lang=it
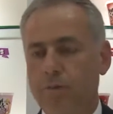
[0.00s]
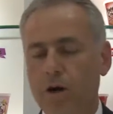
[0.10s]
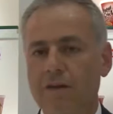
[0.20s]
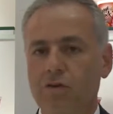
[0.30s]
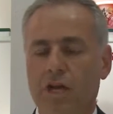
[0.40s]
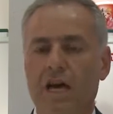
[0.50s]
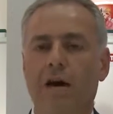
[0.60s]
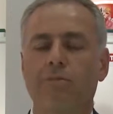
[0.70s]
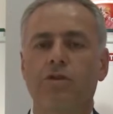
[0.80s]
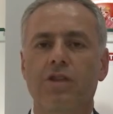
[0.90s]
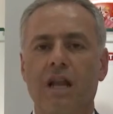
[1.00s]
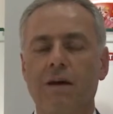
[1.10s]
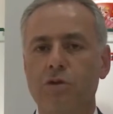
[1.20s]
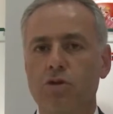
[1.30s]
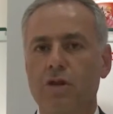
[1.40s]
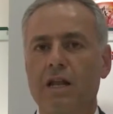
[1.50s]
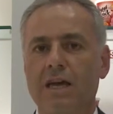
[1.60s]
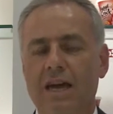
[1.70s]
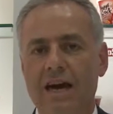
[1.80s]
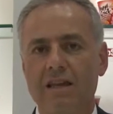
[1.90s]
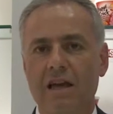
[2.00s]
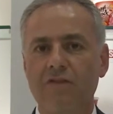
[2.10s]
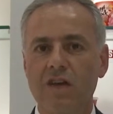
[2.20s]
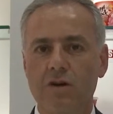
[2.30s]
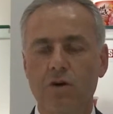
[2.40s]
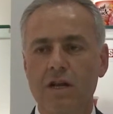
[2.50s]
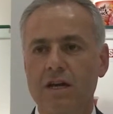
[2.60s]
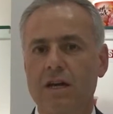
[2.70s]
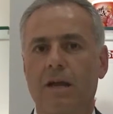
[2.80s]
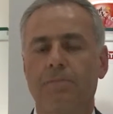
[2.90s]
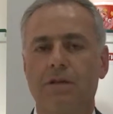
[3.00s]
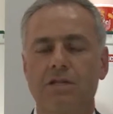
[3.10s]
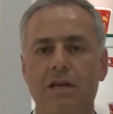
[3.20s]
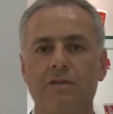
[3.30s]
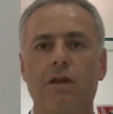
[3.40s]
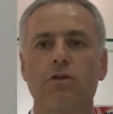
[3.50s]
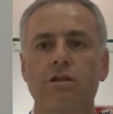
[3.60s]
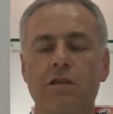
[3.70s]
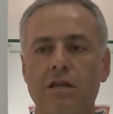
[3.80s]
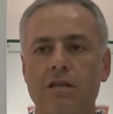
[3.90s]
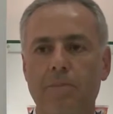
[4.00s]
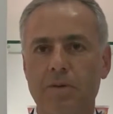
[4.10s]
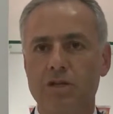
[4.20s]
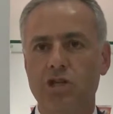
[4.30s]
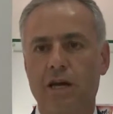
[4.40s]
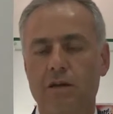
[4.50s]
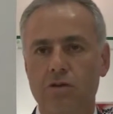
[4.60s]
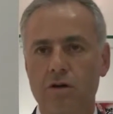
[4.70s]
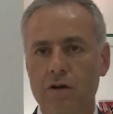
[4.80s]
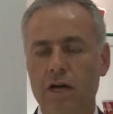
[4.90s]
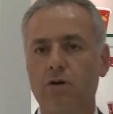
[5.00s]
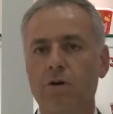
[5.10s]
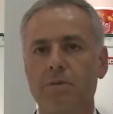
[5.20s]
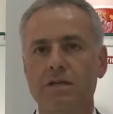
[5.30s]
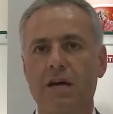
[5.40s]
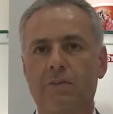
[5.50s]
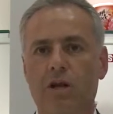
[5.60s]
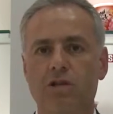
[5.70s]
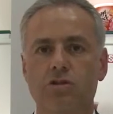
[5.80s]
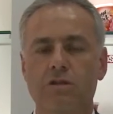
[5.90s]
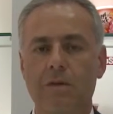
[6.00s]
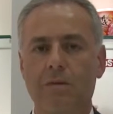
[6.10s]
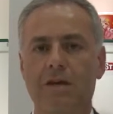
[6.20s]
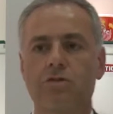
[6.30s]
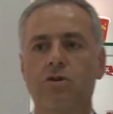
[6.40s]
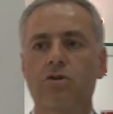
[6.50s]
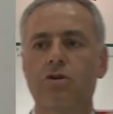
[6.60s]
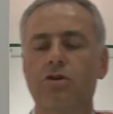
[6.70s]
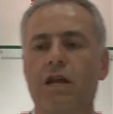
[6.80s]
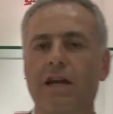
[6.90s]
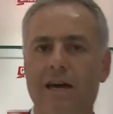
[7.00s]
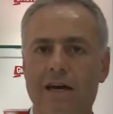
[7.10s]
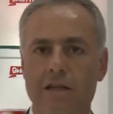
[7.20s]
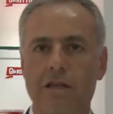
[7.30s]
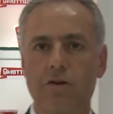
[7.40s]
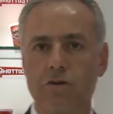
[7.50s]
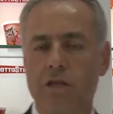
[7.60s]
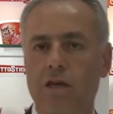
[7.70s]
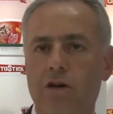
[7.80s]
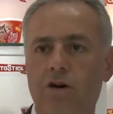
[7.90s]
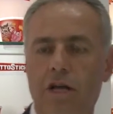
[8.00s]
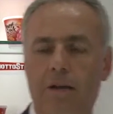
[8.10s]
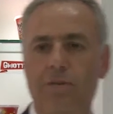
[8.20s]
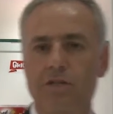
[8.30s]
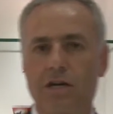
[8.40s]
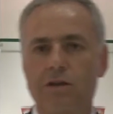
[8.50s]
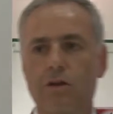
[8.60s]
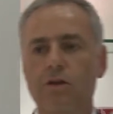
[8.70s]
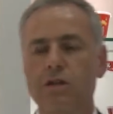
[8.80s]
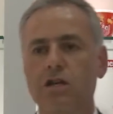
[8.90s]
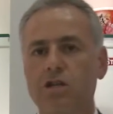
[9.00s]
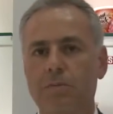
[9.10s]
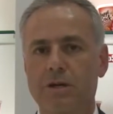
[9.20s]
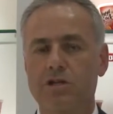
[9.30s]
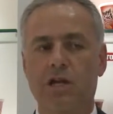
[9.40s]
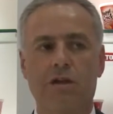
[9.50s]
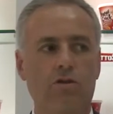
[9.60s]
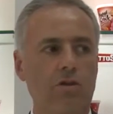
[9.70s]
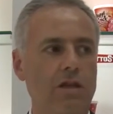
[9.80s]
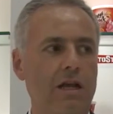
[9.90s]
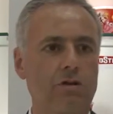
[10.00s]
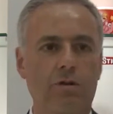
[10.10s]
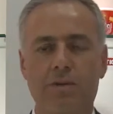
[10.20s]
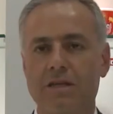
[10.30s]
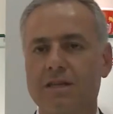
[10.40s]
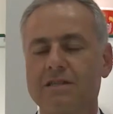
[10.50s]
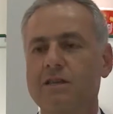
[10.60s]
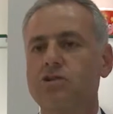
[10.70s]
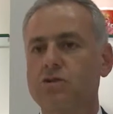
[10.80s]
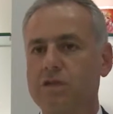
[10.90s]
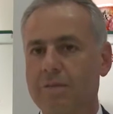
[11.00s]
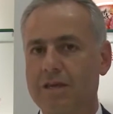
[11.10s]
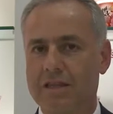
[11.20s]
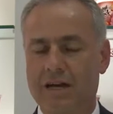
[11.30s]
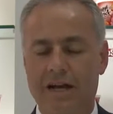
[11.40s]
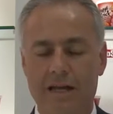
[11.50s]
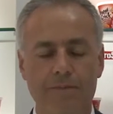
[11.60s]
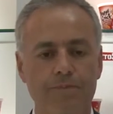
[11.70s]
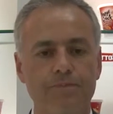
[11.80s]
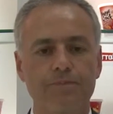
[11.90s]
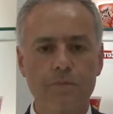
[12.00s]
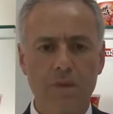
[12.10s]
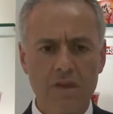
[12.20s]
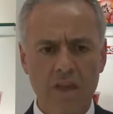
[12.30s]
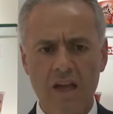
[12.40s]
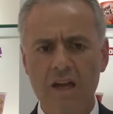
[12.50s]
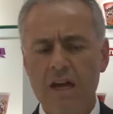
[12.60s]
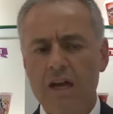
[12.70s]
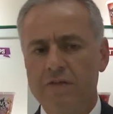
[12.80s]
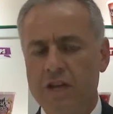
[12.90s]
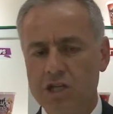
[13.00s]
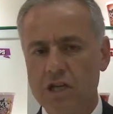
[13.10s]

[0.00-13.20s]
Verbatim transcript: Poi lavoriamo nell'ambito delle carni avicole che rappresentano il 30% e completiamo l'assortimento con le carni di coniglio che rappresentano il 10% della completezza assortimentale. Da